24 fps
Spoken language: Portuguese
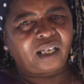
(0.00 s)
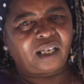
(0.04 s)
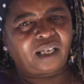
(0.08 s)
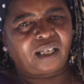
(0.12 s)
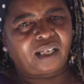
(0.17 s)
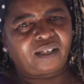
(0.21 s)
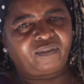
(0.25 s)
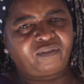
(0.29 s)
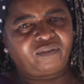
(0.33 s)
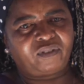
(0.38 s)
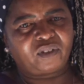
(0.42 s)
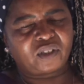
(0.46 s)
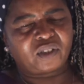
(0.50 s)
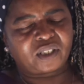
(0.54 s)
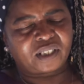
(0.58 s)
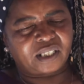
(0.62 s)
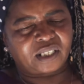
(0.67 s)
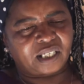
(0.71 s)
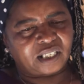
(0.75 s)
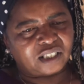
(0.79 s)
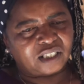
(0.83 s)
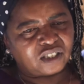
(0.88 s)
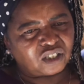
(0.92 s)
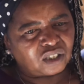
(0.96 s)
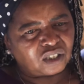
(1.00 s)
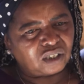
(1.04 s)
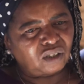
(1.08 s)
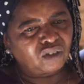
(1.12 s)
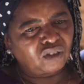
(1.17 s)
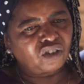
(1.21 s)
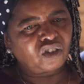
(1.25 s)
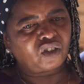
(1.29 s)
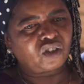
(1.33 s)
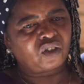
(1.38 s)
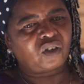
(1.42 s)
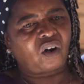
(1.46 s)
com todo amor que a gente
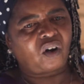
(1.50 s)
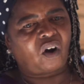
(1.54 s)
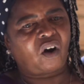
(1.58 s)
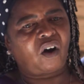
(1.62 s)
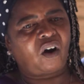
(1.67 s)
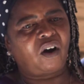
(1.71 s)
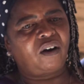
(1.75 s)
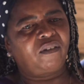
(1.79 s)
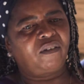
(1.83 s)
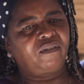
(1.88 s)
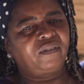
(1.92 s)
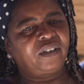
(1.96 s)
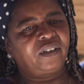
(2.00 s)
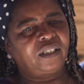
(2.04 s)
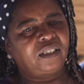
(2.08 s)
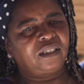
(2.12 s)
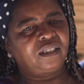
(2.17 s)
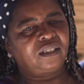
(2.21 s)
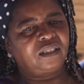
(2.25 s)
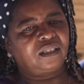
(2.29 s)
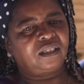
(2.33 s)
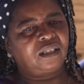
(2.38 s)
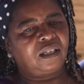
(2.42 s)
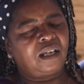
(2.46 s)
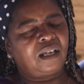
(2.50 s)
recebeu eles aqui.